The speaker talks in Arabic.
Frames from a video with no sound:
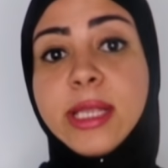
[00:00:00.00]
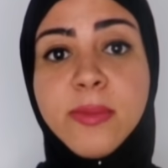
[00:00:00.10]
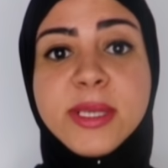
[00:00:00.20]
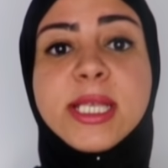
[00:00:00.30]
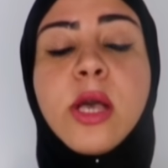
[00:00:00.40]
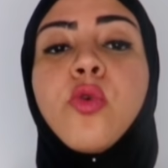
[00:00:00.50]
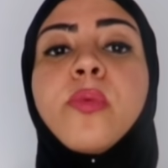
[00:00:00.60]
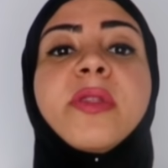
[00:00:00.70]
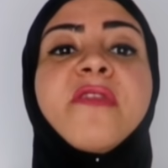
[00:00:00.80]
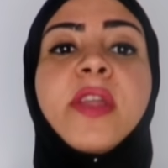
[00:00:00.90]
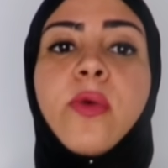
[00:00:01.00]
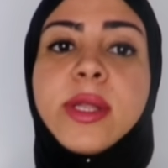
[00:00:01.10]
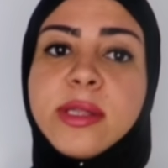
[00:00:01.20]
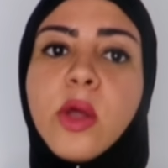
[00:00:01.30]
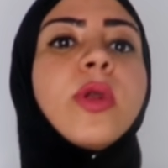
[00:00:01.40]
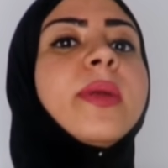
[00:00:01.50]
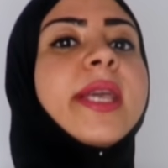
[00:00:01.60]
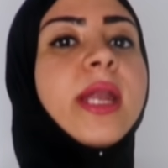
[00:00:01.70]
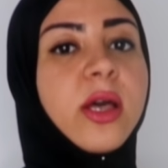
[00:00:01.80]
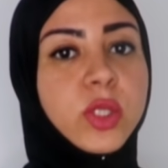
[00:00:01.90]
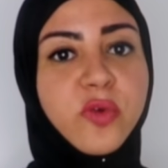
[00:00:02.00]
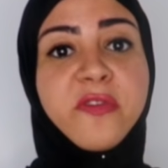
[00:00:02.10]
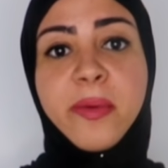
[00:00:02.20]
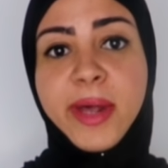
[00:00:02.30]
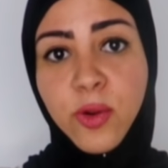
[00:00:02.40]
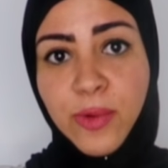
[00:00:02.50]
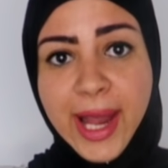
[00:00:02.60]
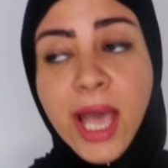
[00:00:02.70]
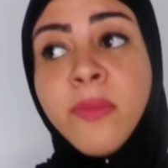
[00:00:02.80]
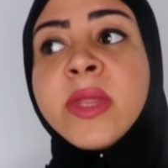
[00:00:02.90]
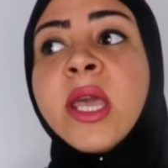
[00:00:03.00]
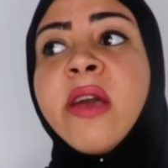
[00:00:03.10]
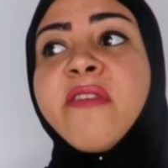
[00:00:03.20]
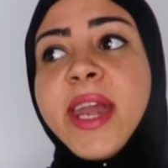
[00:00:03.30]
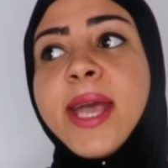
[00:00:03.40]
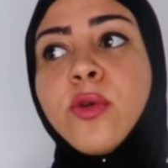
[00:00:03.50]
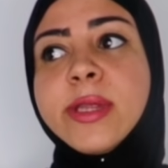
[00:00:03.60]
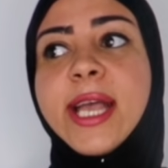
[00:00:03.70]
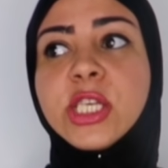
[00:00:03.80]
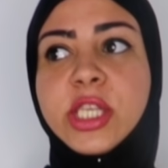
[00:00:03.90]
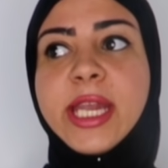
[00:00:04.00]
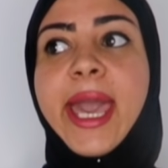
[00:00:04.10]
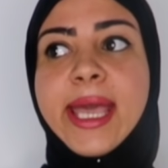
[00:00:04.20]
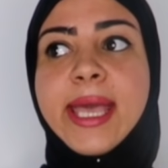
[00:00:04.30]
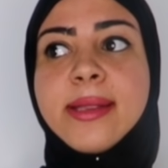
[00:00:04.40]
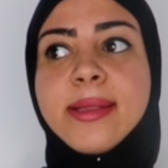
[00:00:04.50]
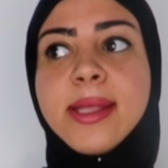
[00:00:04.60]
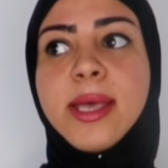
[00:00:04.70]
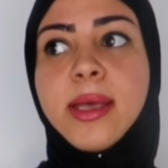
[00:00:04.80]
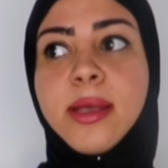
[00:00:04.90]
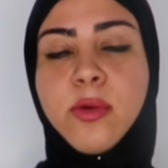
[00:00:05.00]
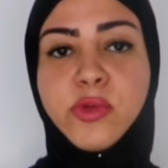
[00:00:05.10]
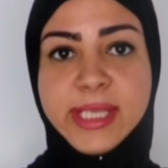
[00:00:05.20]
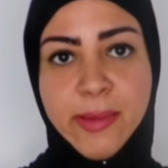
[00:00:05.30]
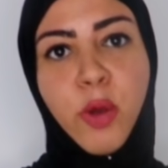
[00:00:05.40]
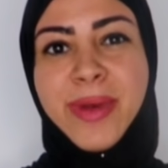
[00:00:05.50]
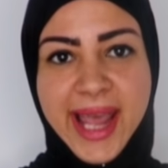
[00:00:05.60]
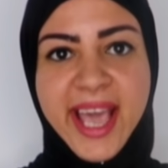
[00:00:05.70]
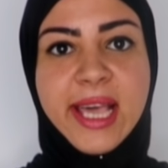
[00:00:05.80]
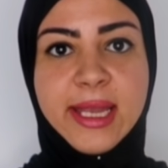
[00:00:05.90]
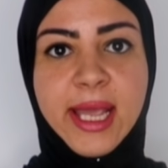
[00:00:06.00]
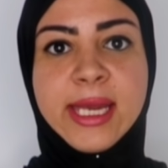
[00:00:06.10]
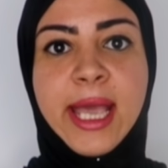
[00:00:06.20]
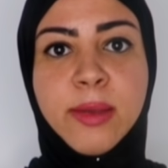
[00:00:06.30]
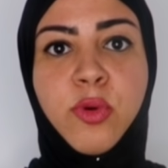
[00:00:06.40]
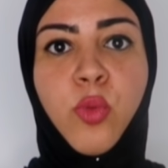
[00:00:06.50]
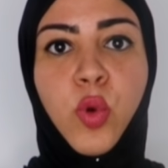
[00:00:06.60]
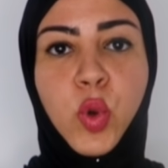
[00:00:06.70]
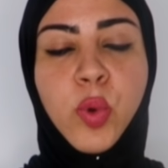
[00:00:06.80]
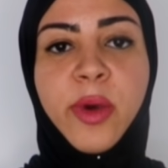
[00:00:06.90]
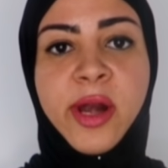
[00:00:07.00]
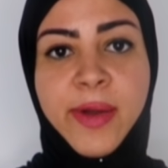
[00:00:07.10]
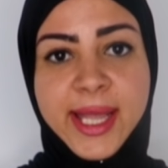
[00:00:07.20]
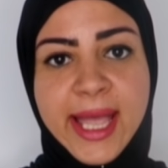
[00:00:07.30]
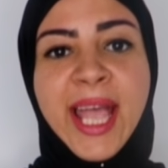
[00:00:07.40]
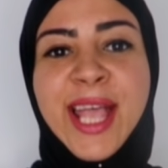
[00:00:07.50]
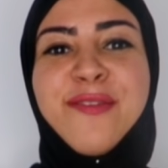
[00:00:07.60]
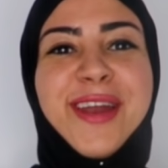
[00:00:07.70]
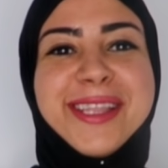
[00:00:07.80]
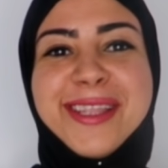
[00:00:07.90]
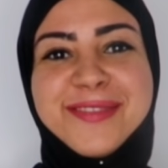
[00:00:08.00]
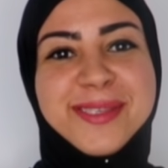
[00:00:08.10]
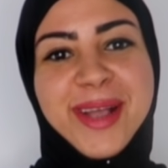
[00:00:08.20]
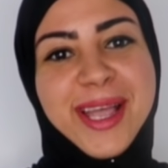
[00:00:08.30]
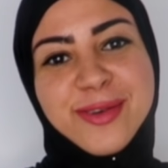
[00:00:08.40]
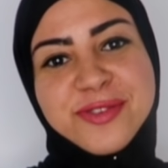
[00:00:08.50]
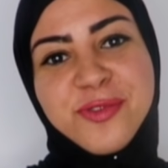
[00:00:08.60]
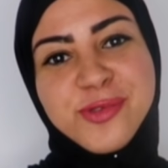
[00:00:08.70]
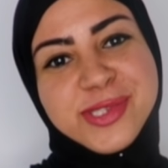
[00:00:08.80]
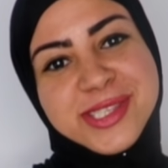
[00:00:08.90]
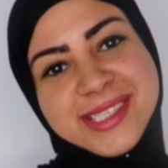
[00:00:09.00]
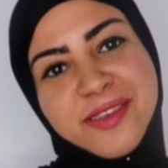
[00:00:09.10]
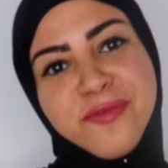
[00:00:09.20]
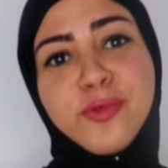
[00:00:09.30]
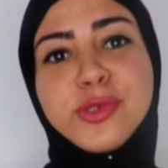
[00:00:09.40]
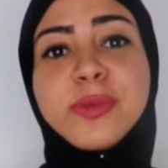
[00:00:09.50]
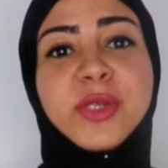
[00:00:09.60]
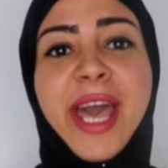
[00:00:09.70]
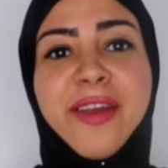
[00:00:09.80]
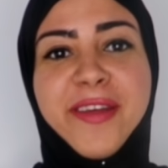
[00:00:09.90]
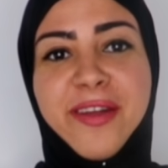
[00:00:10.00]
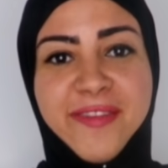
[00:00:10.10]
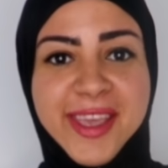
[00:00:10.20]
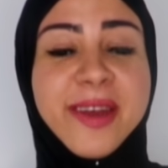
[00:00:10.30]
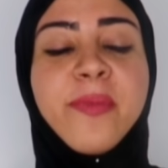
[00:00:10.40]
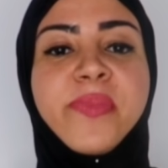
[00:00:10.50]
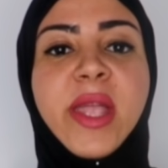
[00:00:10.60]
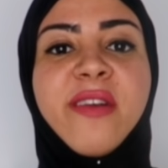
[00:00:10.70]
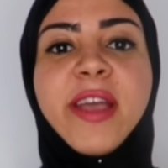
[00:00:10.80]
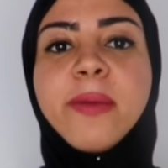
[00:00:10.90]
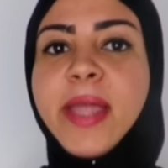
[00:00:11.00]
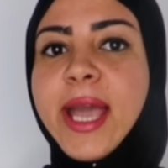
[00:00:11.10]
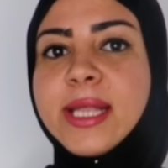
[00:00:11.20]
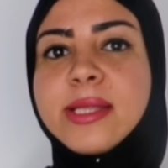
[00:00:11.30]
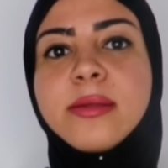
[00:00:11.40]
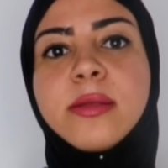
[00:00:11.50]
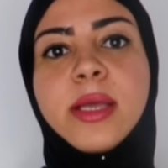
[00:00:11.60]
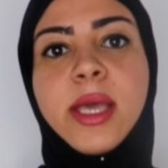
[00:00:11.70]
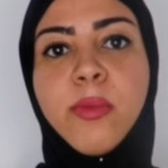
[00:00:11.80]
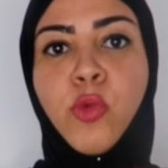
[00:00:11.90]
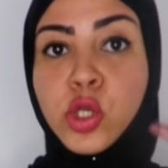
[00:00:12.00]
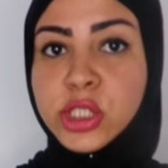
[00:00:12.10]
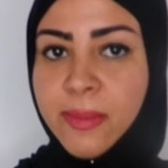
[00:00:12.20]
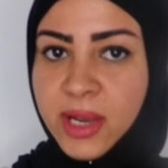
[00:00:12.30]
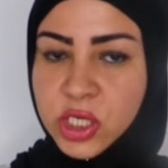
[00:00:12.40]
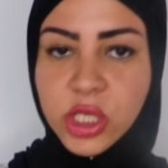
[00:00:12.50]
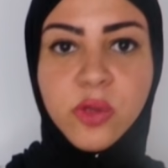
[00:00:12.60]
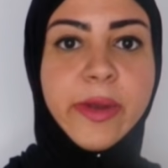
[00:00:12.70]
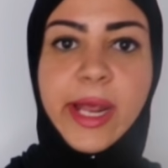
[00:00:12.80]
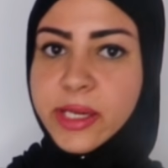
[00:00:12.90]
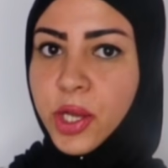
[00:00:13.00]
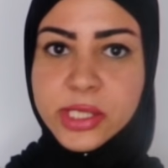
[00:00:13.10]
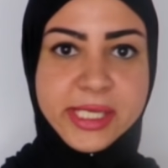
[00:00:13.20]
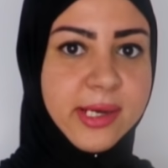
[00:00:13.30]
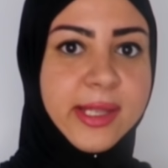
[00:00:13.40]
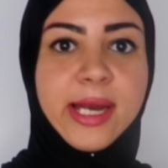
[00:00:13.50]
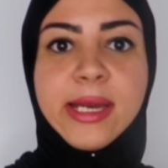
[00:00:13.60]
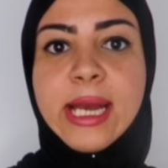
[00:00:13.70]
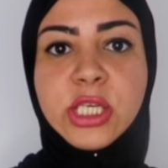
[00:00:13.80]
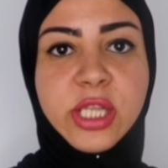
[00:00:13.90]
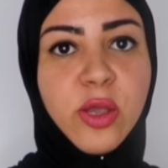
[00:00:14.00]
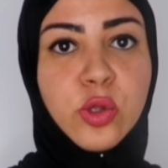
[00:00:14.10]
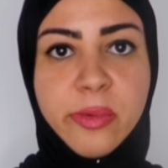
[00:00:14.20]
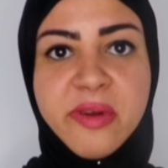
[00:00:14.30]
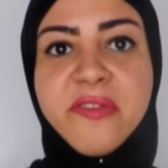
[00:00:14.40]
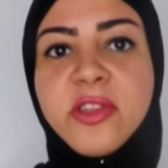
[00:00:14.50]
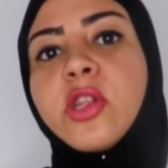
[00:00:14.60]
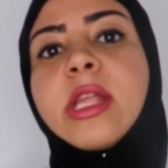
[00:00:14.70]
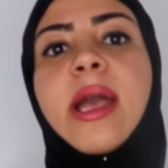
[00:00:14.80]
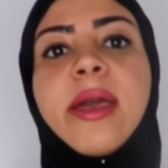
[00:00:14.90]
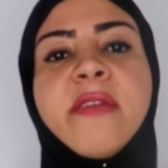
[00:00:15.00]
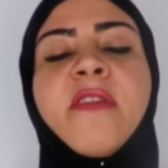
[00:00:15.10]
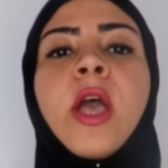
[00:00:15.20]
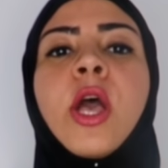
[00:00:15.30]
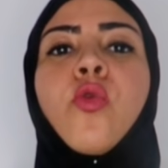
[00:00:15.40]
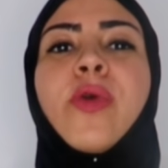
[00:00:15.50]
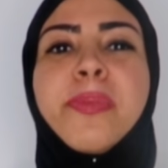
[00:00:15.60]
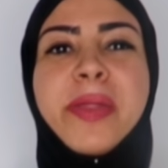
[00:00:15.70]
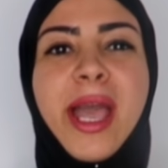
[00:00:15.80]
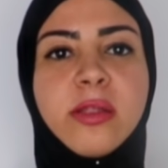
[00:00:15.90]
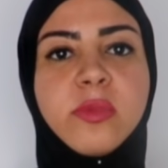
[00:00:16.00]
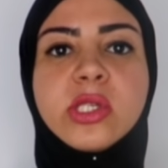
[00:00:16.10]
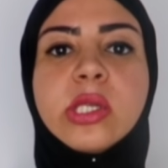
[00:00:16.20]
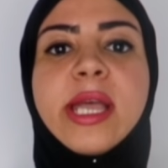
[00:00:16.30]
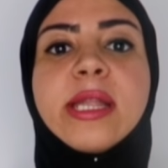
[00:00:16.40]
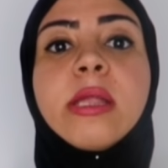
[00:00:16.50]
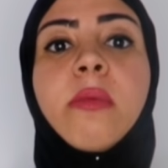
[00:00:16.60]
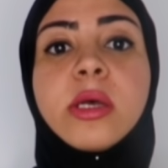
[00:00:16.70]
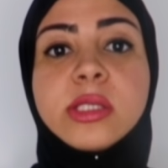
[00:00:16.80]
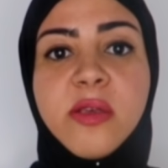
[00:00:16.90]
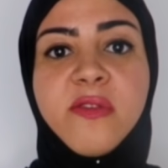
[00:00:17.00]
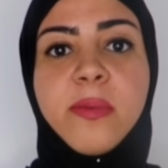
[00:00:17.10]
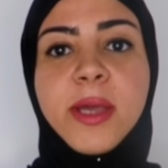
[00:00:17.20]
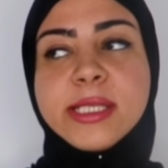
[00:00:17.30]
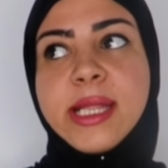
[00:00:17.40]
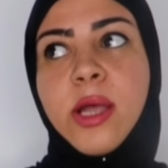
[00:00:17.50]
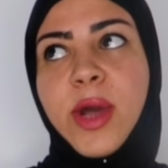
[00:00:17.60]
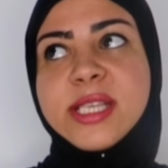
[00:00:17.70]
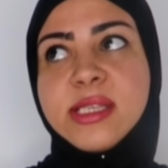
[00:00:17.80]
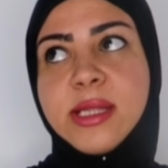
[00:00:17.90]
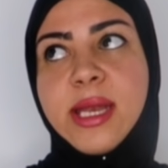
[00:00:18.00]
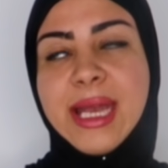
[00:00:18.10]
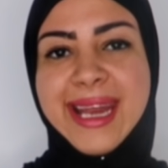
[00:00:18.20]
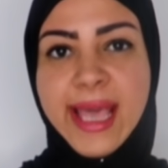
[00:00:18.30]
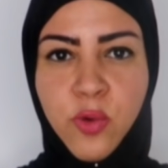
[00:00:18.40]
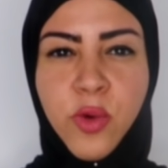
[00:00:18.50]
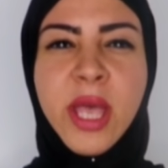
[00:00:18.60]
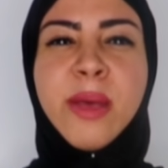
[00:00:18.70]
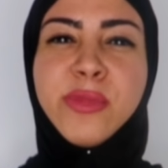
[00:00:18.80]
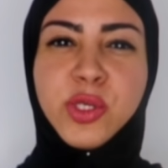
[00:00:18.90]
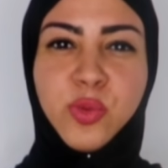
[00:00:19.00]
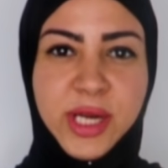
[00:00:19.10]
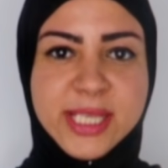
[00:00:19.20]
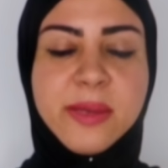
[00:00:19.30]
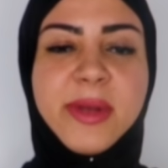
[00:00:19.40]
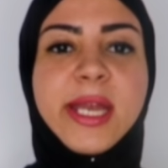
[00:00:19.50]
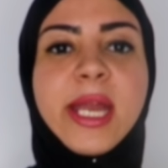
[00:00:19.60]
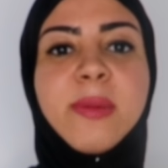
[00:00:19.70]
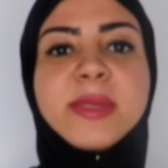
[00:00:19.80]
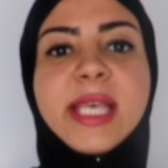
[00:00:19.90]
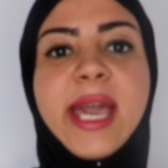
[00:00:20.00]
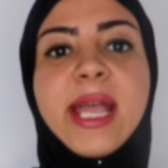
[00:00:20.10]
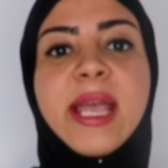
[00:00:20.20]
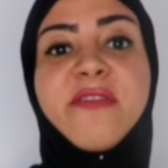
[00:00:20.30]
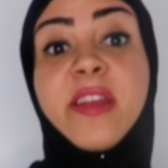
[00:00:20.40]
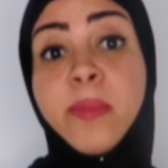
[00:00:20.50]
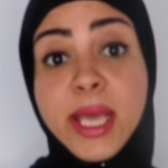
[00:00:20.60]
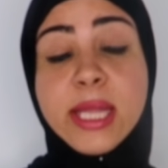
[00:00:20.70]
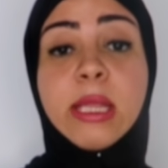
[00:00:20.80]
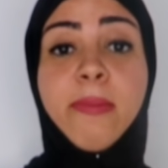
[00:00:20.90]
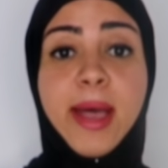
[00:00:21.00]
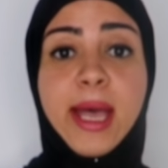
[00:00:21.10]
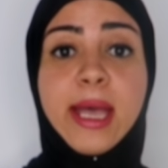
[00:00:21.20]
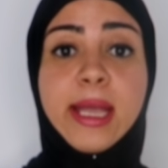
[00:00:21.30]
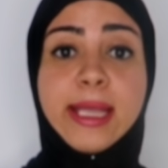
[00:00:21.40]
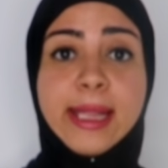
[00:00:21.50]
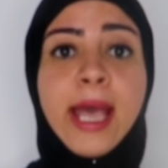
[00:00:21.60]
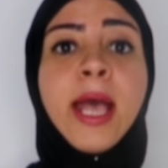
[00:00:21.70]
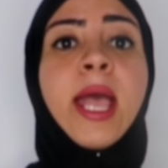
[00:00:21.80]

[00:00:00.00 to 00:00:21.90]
تلبسها وبتفضل وقت طويل يجي لها ضيوف يباركوا لها فأنا قلت هشتري حاجات آه، كنت سايباهم للآخر يعني أجيبهم كلهم مرة واحدة فلقيت نفسي بتجوز في نص الصيف ونص مش عارفة أنا فين فجبت حاجات آه، معظمها شتوي لان خلاص احنا داخلين على الشتاء يعتبر في فتره الخريف وجبت حاجات بسيطه كده تبقى صيفي بحيث لو حسيت ان الجو مش مناسب ان انا البس حاجه في البيت تبقى كده